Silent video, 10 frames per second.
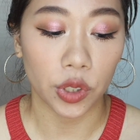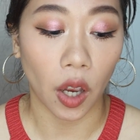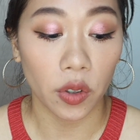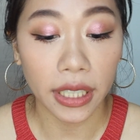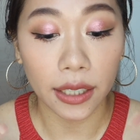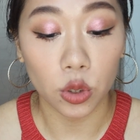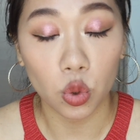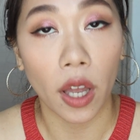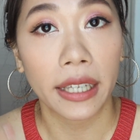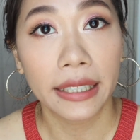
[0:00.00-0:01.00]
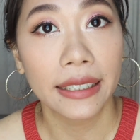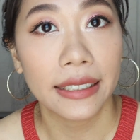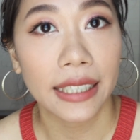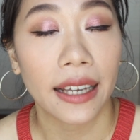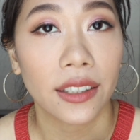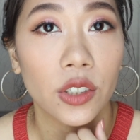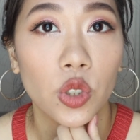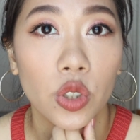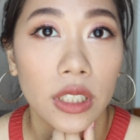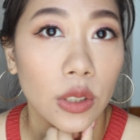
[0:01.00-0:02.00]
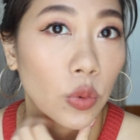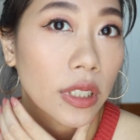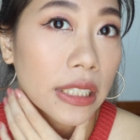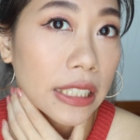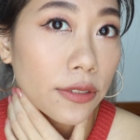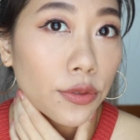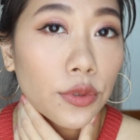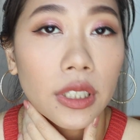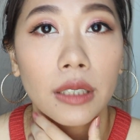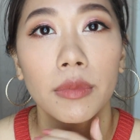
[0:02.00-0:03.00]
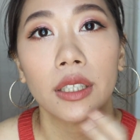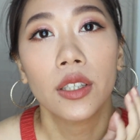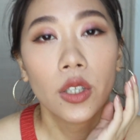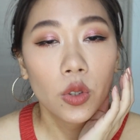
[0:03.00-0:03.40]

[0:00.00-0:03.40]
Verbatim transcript: 然后让妆更加的吃进我的肌肤里面。